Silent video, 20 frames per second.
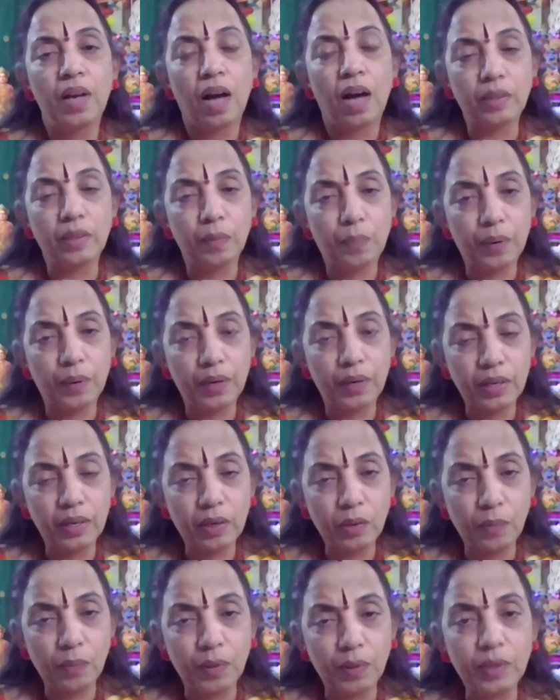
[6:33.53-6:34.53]
அந்த
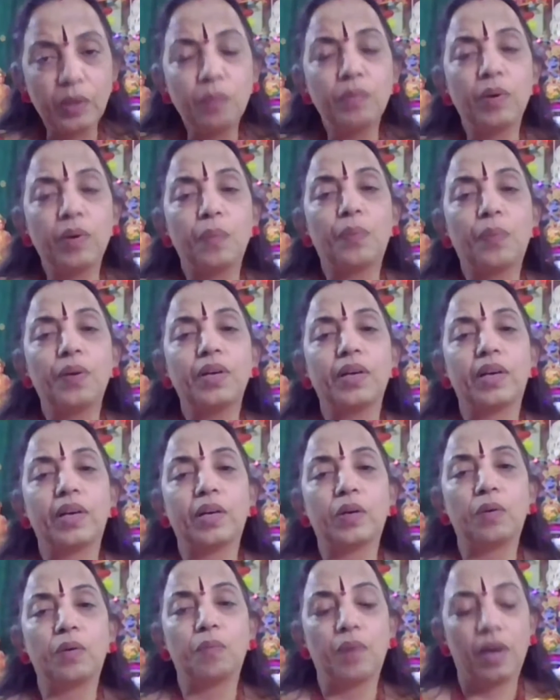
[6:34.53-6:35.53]
பெண்ணுக்கு மட்டும் எப்படி
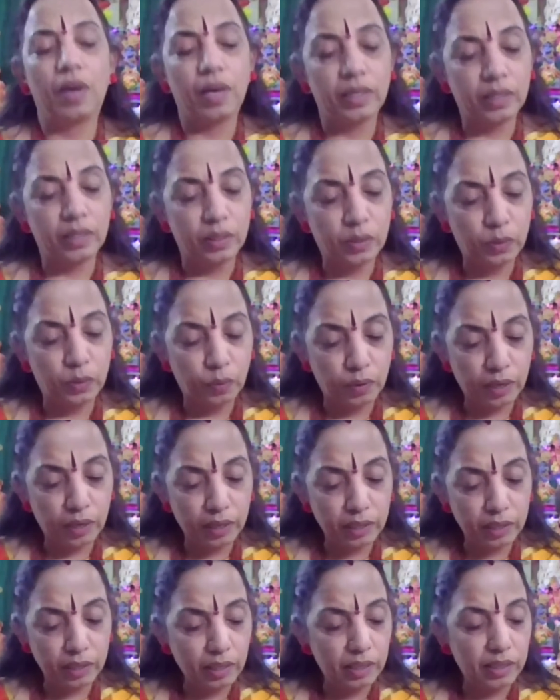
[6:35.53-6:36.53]
கிடைக்கும்னா அந்த
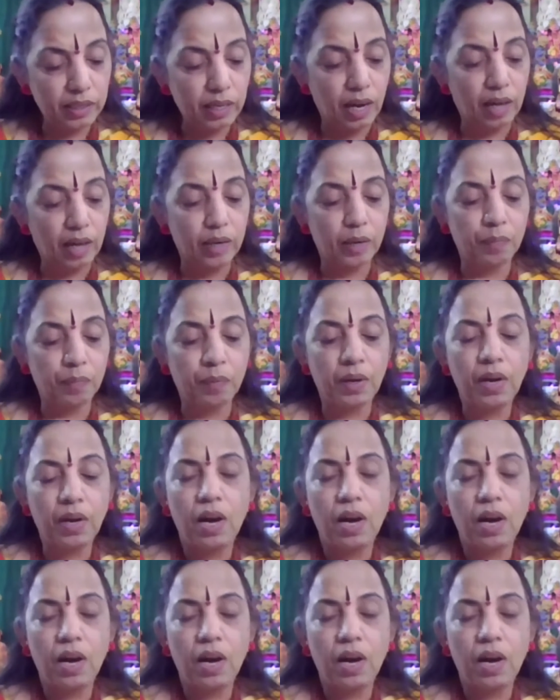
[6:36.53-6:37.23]
தொடர்ந்த தியானம்